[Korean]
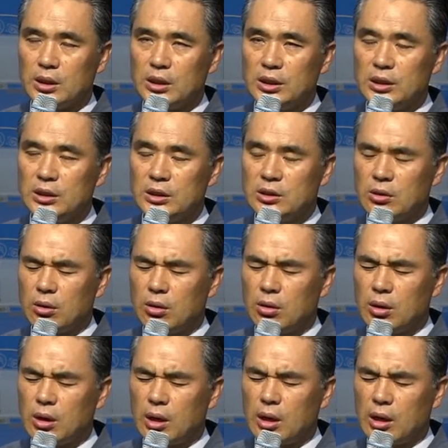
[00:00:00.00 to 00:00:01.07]

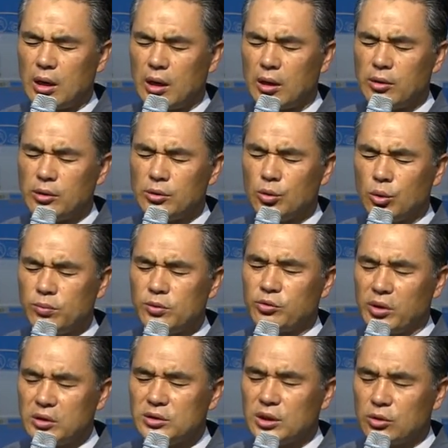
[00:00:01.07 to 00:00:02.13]
이거가 욥을
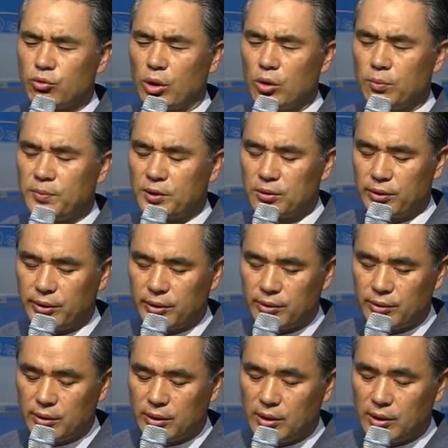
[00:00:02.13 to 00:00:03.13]
굉장히 괴롭힌 거예요.